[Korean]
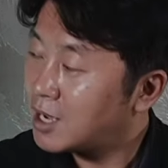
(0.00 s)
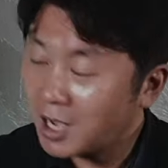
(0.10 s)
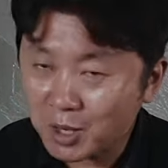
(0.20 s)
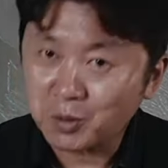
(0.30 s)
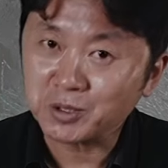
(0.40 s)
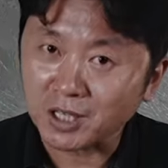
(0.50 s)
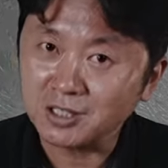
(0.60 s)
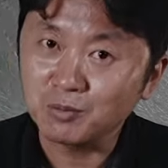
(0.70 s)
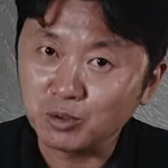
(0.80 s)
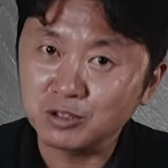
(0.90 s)
하고
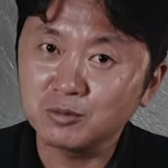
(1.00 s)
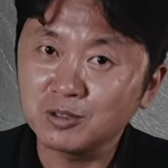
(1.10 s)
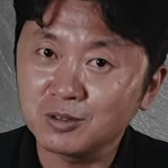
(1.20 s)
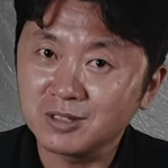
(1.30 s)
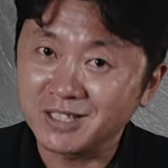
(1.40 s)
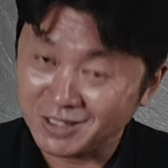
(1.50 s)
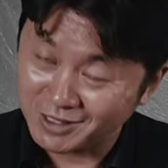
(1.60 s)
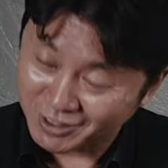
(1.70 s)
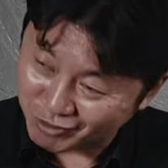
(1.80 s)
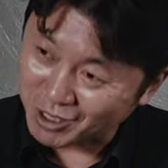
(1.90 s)
다니는 모습을
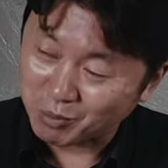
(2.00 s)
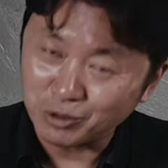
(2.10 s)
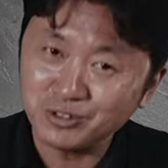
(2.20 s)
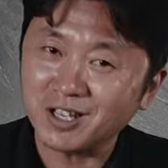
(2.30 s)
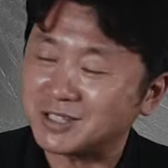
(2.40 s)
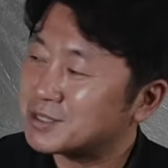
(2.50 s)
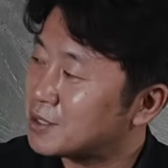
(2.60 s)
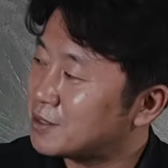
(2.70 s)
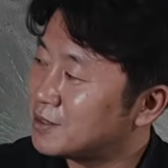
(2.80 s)
이제 우리가 볼 수가 있어요.